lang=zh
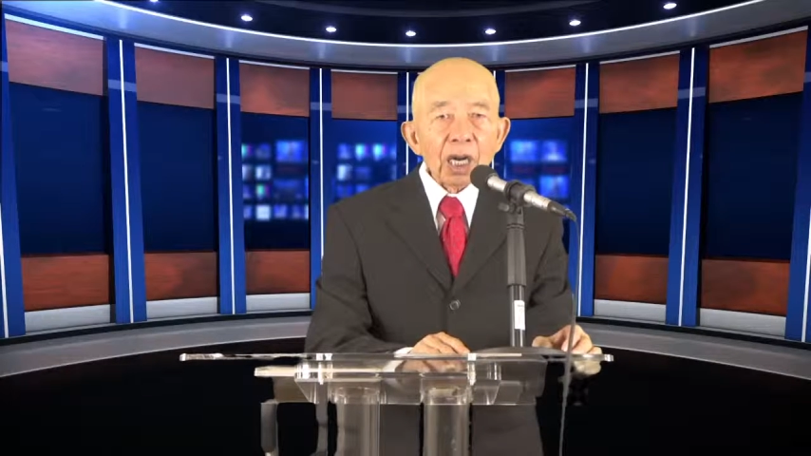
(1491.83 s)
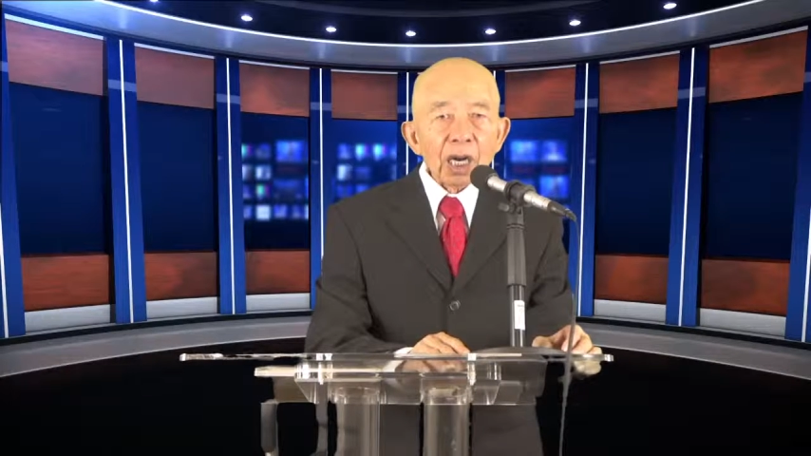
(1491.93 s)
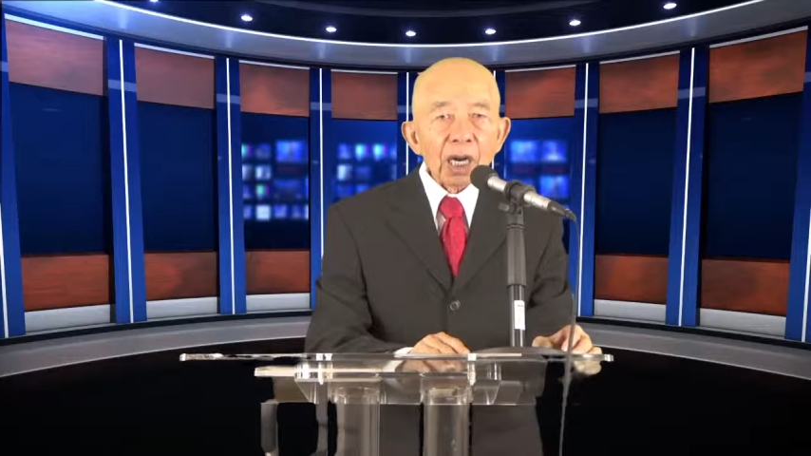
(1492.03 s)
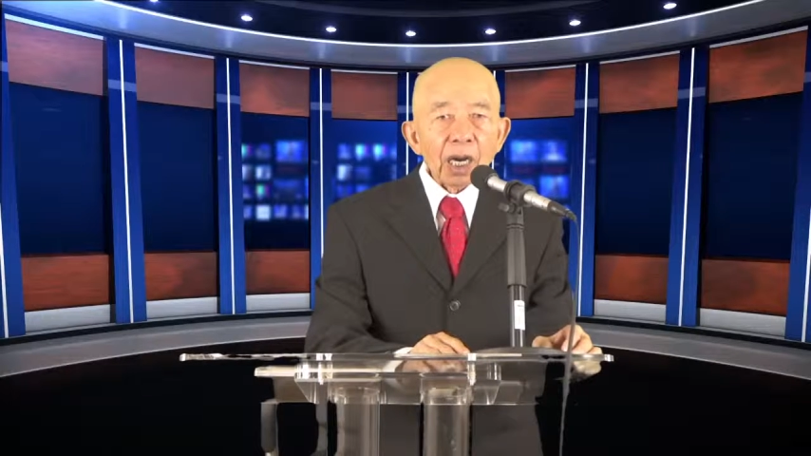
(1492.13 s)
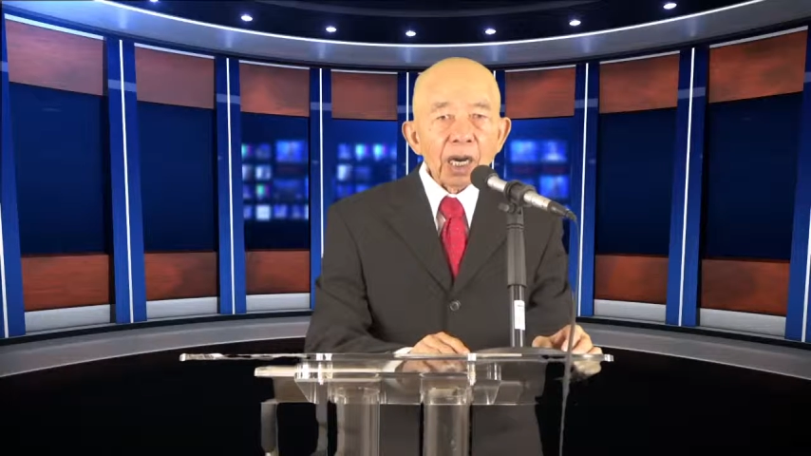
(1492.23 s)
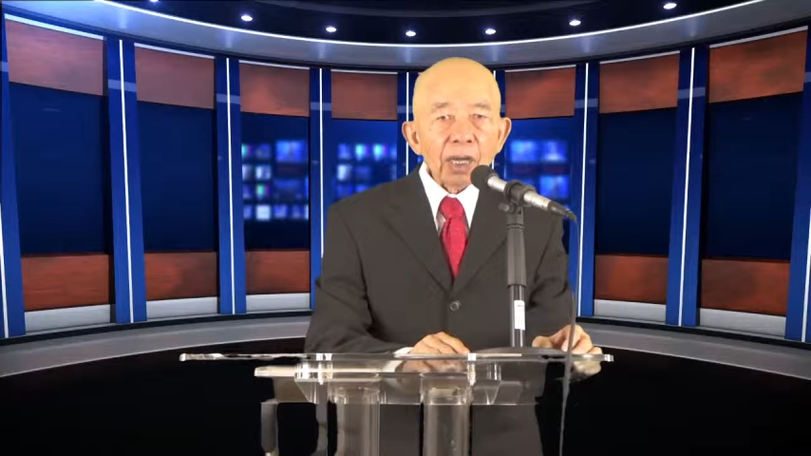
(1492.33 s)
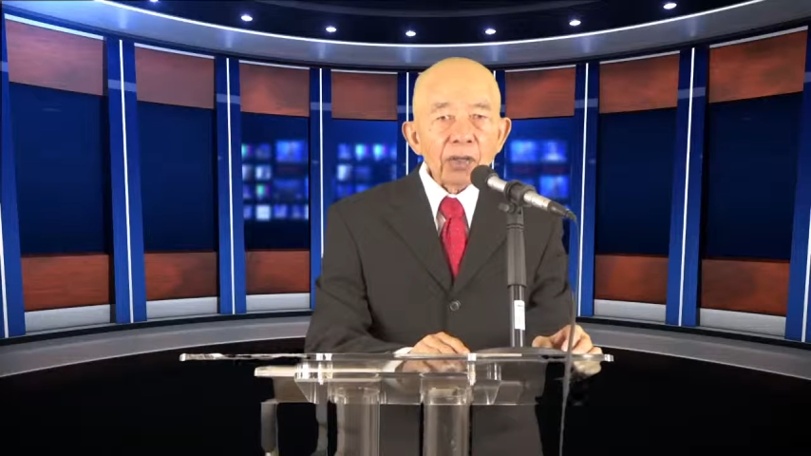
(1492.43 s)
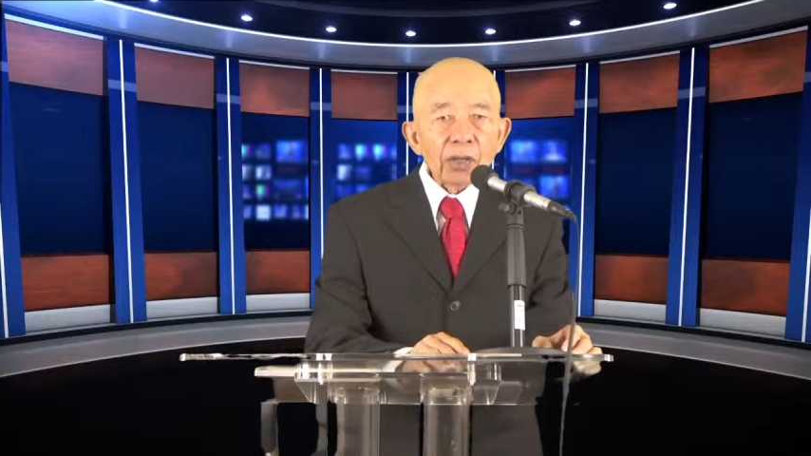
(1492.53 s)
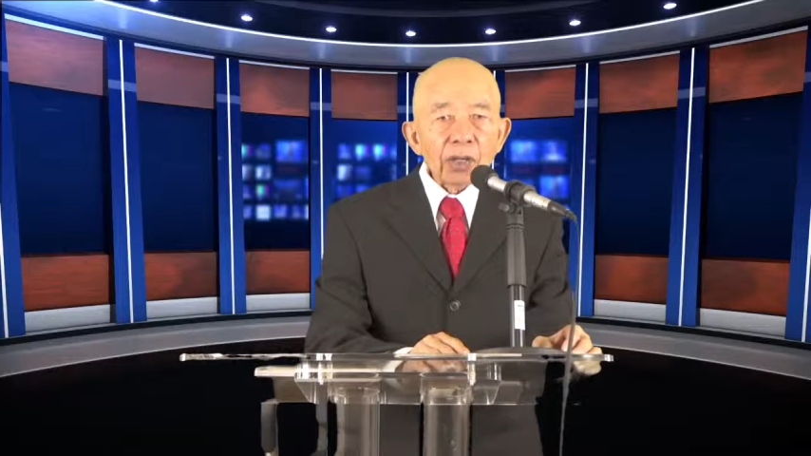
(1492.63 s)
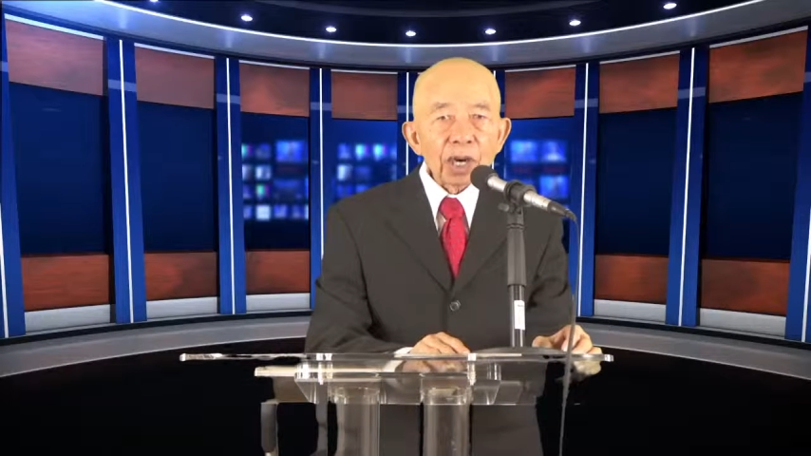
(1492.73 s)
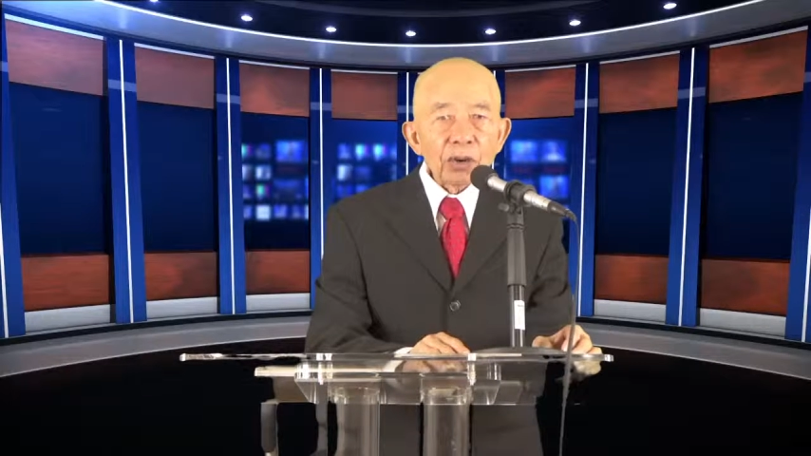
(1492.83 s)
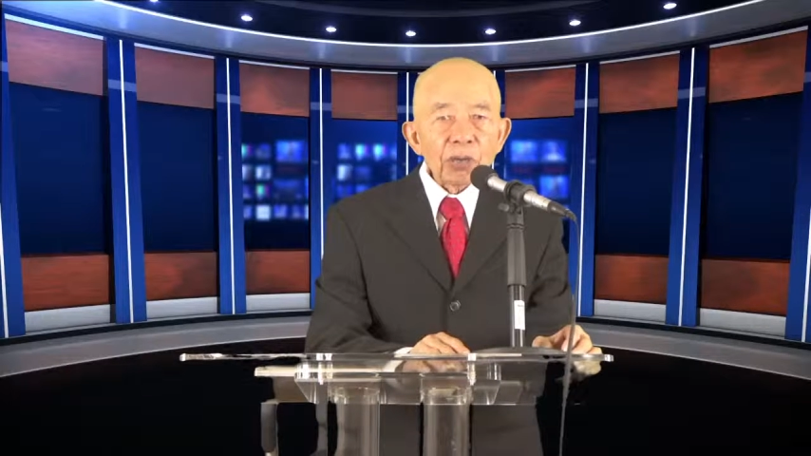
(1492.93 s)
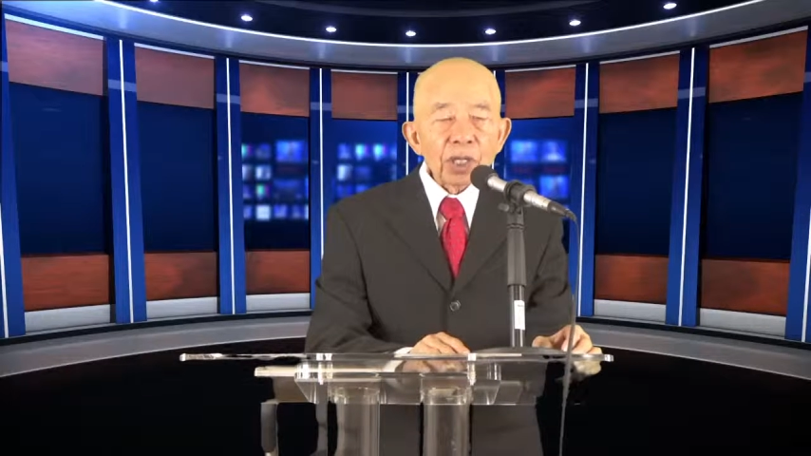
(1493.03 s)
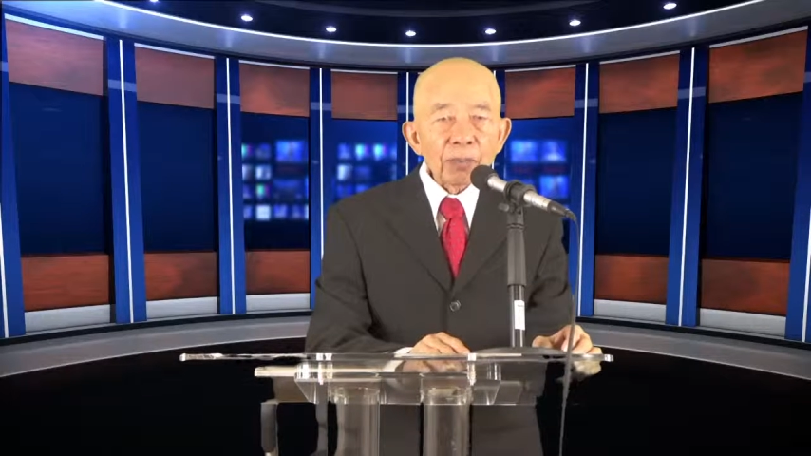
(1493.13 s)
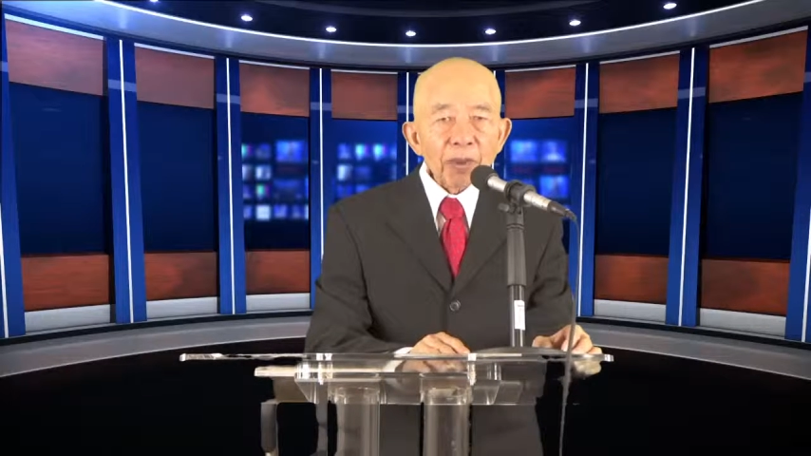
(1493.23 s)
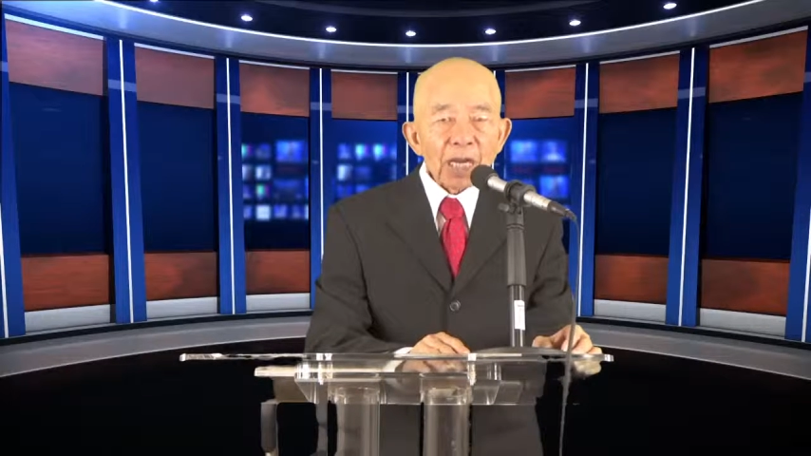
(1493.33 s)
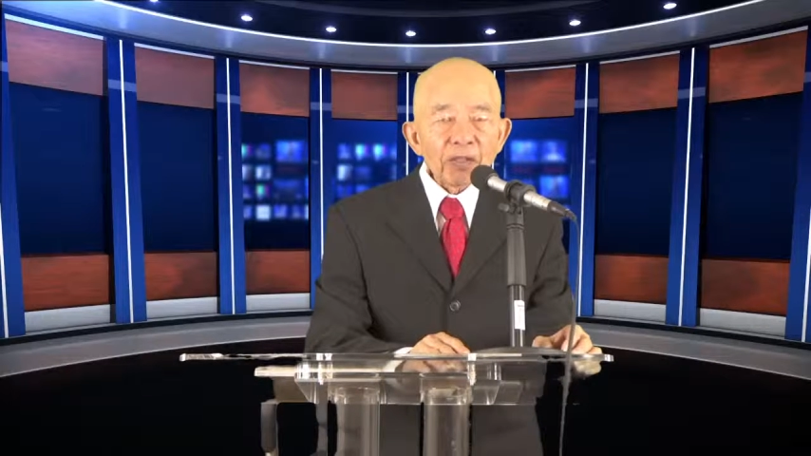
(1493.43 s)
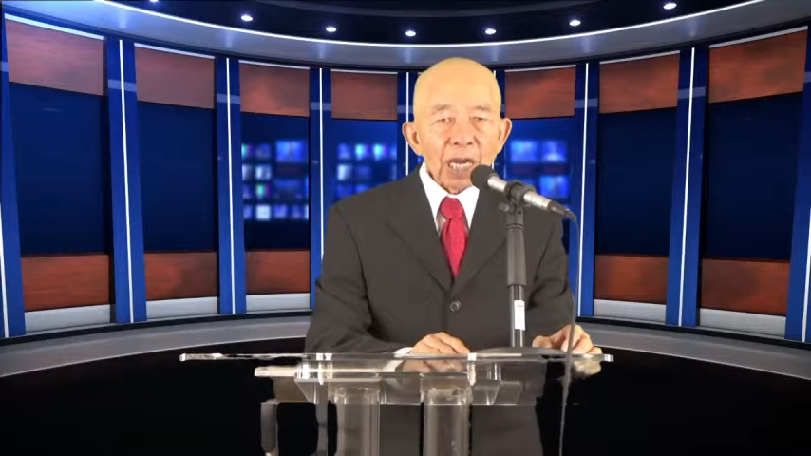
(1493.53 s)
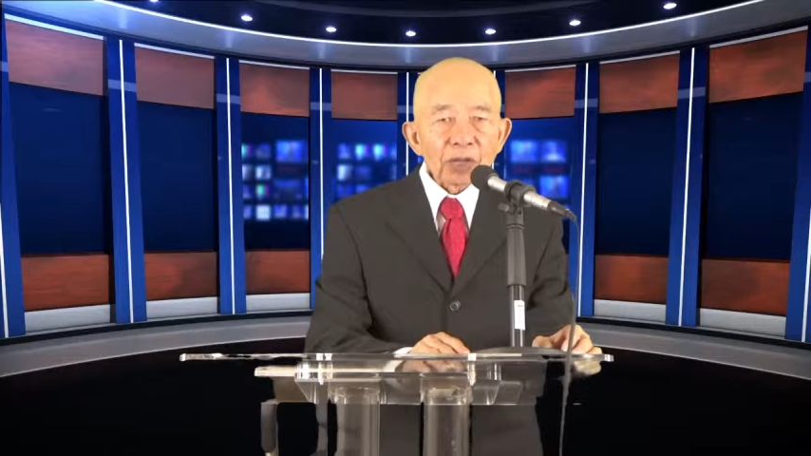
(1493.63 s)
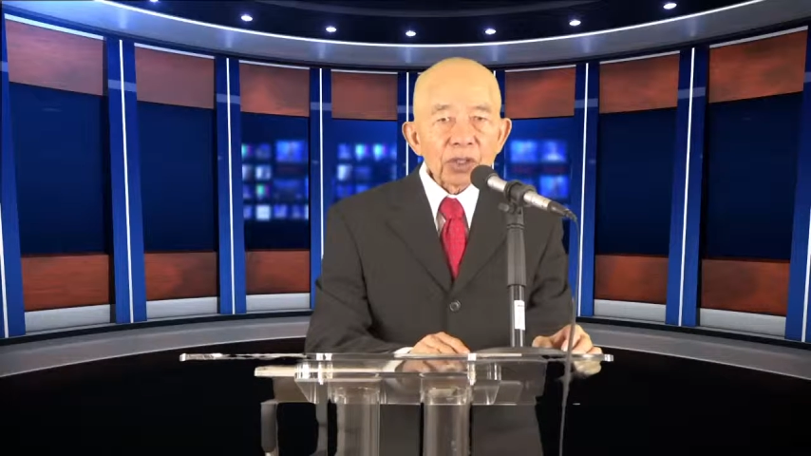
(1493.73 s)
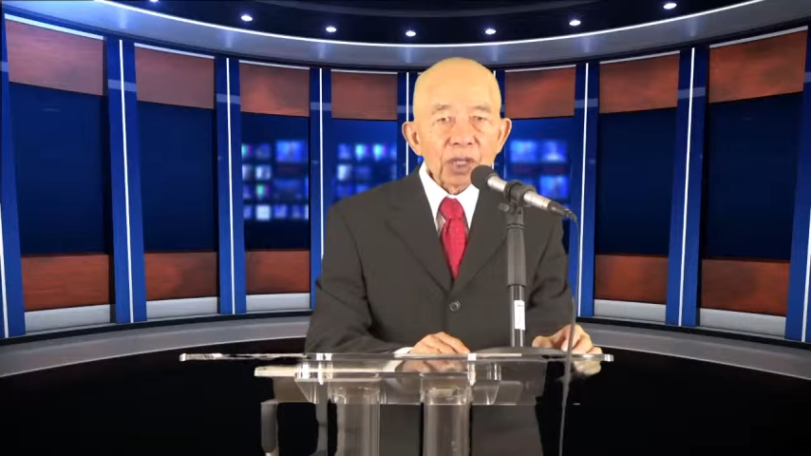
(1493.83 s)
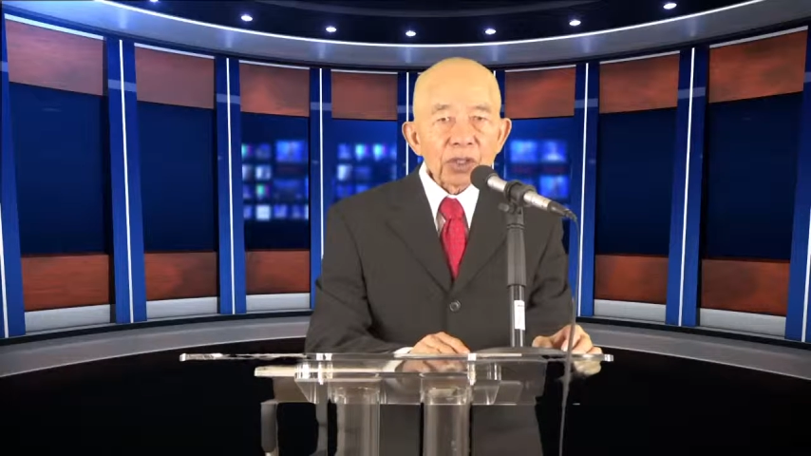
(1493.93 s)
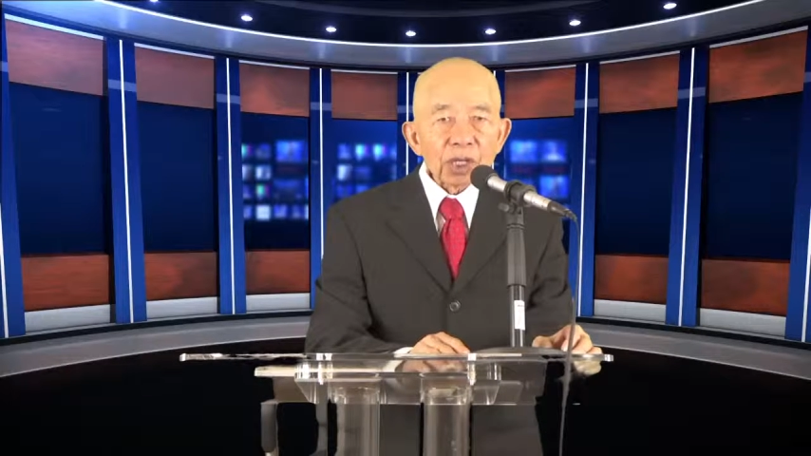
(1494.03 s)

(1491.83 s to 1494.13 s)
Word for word: 呃要敬拜上帝。